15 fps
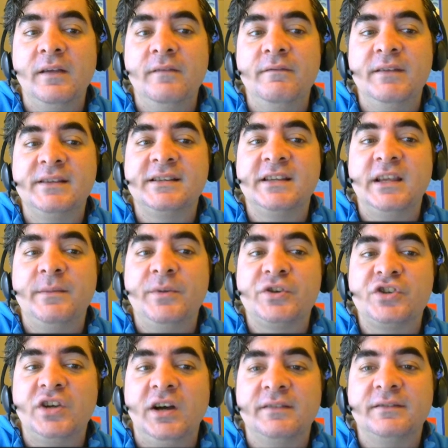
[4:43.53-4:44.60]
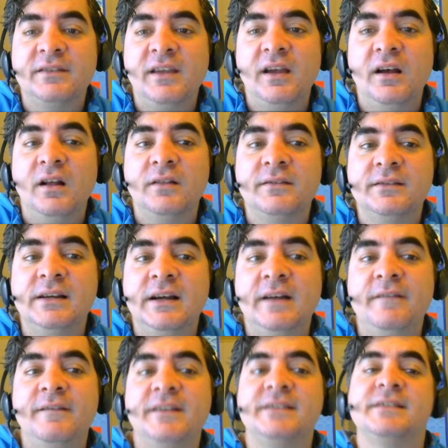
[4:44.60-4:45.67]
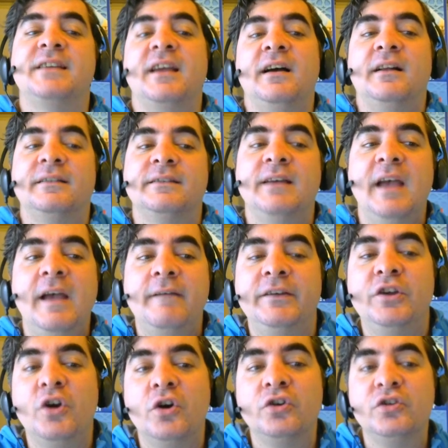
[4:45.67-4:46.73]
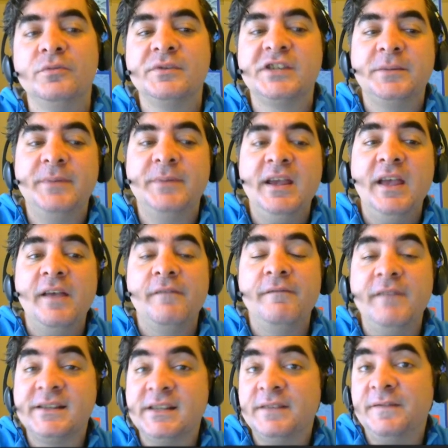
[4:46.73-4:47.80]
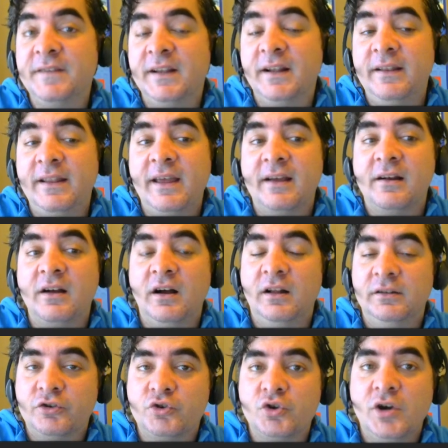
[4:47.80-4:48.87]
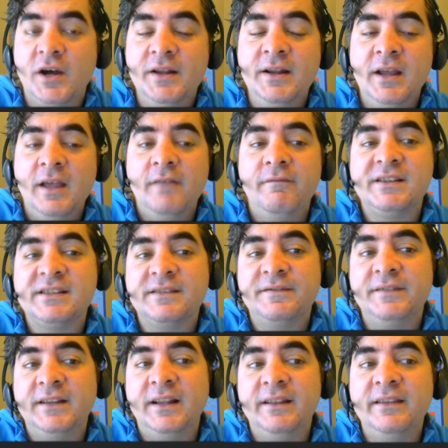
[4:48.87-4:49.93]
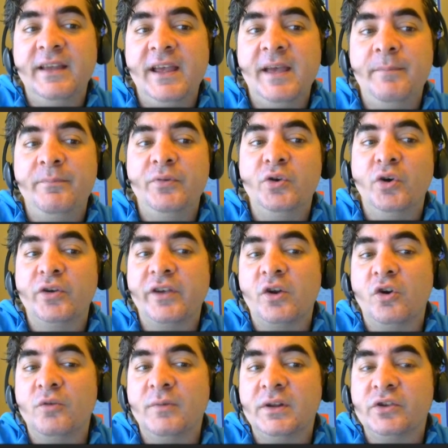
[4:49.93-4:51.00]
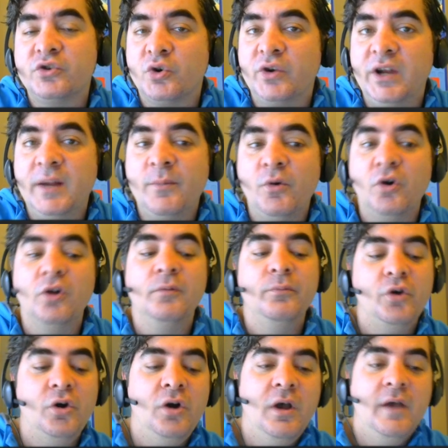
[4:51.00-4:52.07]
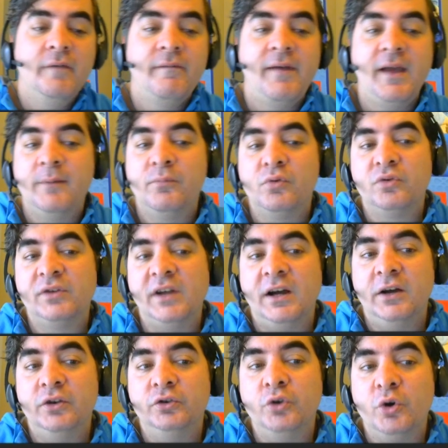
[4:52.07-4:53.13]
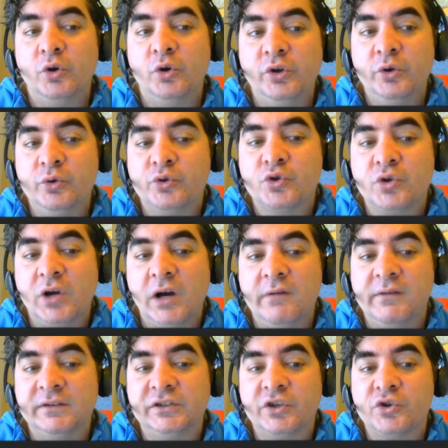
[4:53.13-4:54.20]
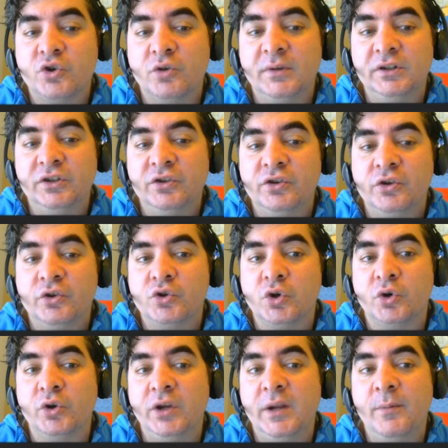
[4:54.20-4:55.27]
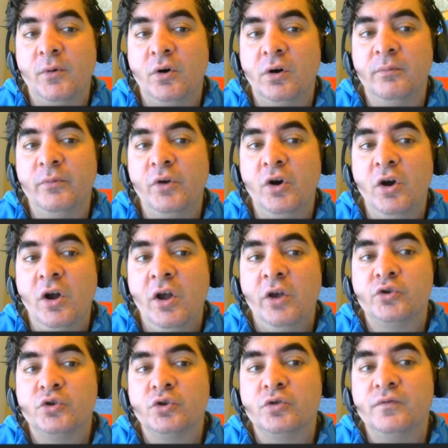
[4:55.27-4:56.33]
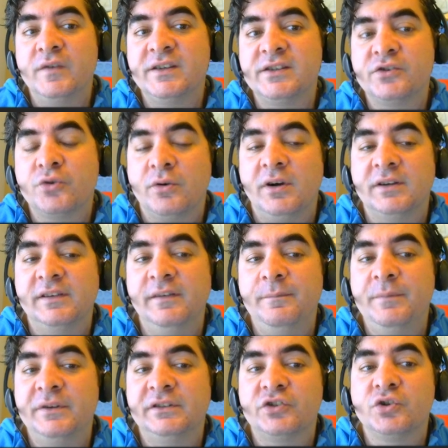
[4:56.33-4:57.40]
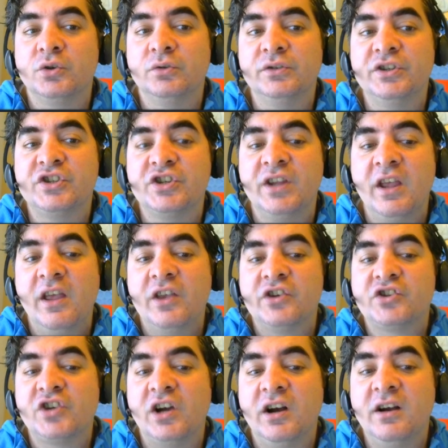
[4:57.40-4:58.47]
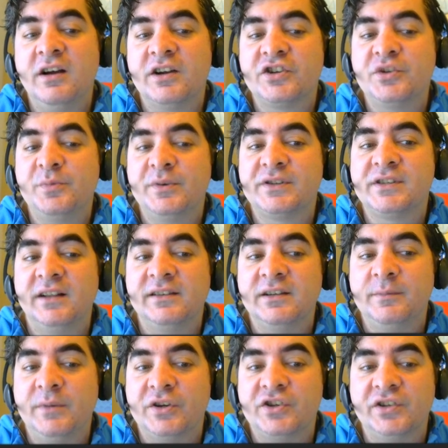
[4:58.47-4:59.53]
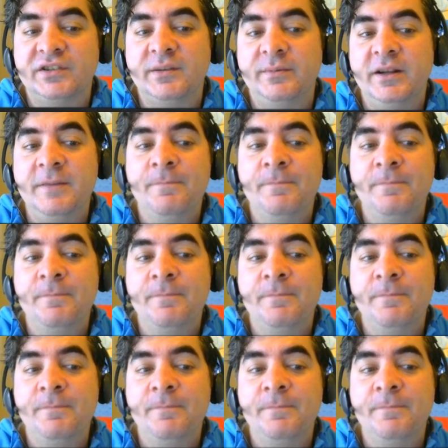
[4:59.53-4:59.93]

vezir g5, at g6, vezir g6. Ve gördüğümüz gibi vezir finaline kaldı şu an. Vezir finalinde piyon geri olmanın çok önemi olmuyor veya burada 4'e 3 avantaj olmanın çok önemi olmuyor. Çünkü vezir çok aktif bir taş olduğu için şaha karşı bir saldırı başlatabilir.